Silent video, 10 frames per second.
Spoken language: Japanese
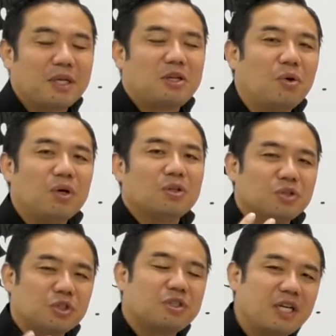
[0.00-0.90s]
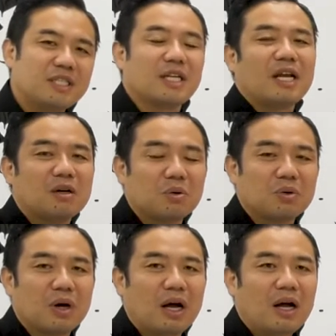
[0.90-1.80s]
ぱり競技の熟練者であるこ
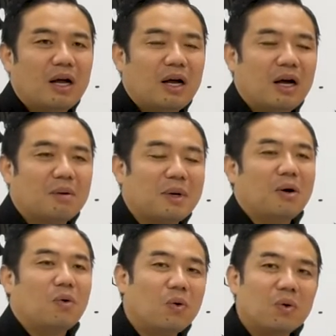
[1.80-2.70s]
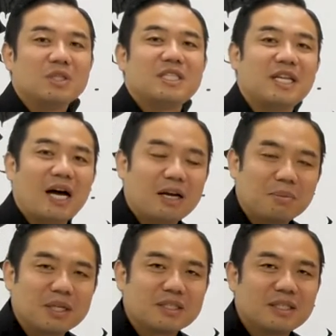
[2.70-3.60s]
とが、あまあ、往々にしてあり
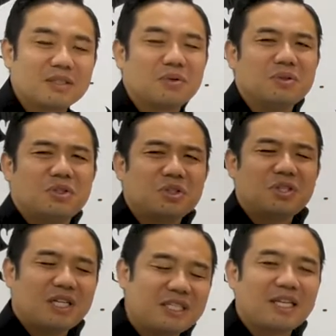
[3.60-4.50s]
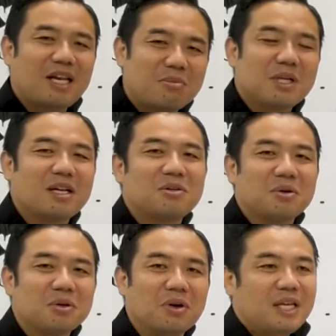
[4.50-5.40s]
ます。で、そういう熟練者になればなる
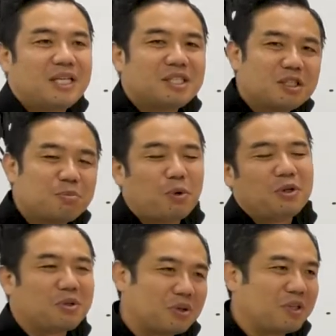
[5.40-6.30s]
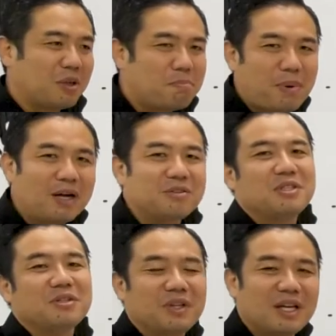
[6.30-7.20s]
ほど気づくポイントっていうのはいっぱいあるん
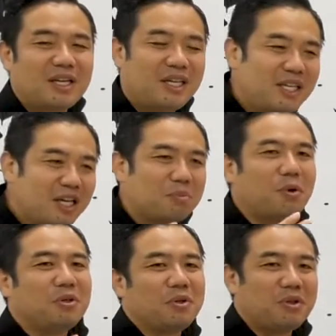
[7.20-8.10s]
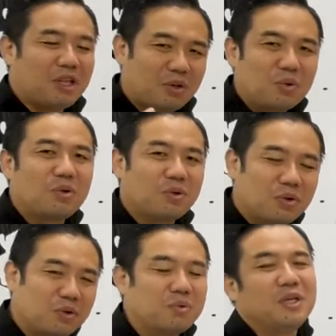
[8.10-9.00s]
ですよね。気になるポイントっていうのはどんどんど
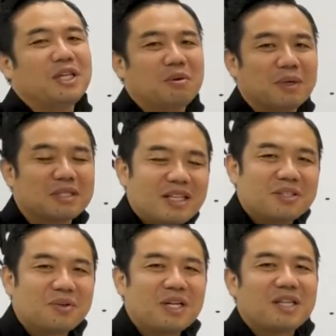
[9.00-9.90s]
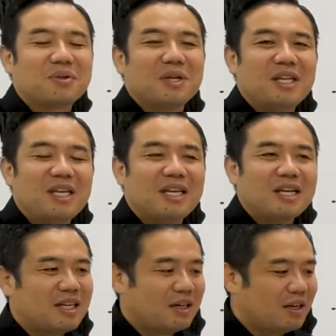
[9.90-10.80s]
んどん増えてきます。で、そうなった時に、
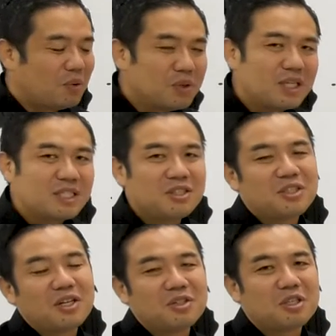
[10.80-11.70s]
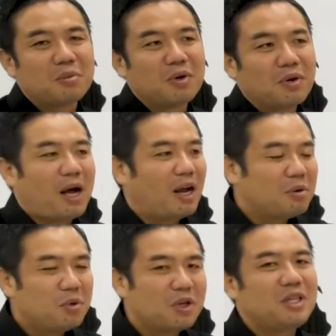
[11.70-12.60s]
じゃあ同じ練習やるにしても、あれ
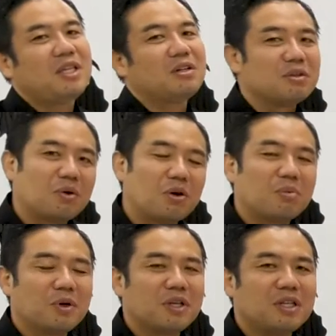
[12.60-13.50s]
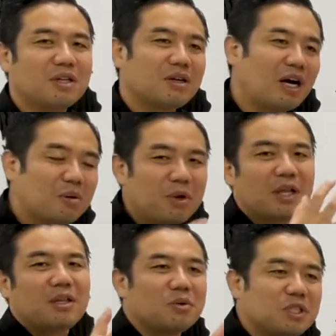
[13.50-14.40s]
も気になる、これも気になる、あれも
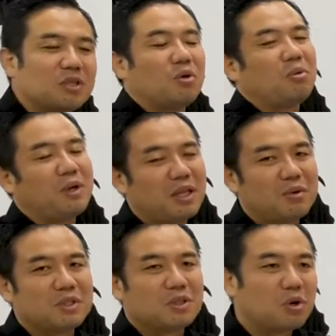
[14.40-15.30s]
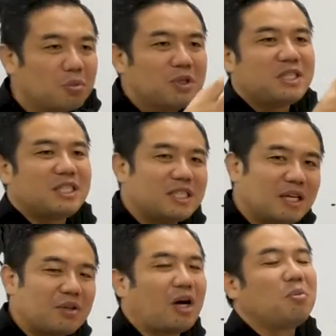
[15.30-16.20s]
やってほしい、これもやってほしい、これも意識し
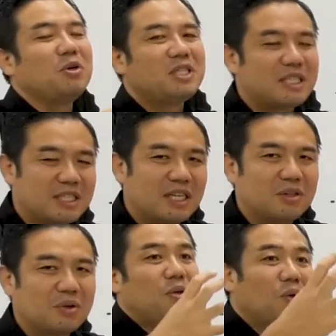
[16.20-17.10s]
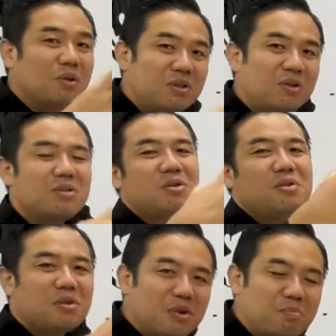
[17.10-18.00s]
ないと、あれも意識しないと、どんどんど
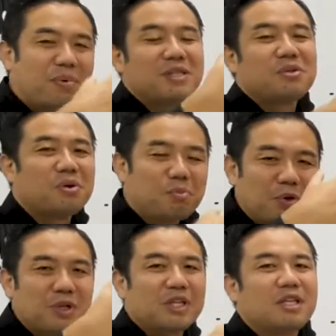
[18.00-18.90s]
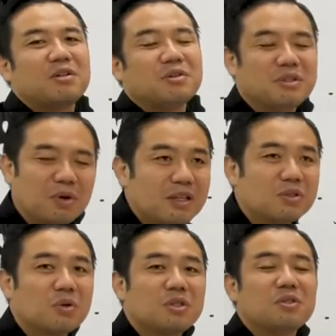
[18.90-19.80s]
んどんいっぱいそういうポイントントが出てくるんですよ。
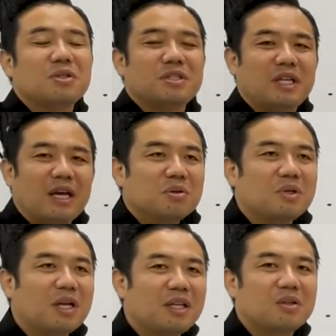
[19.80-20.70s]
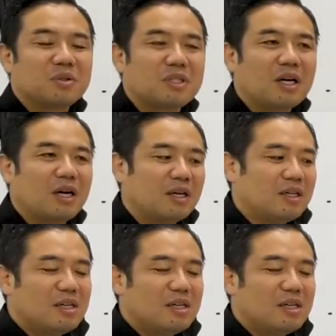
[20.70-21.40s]
そうするとですね、受け手としたら、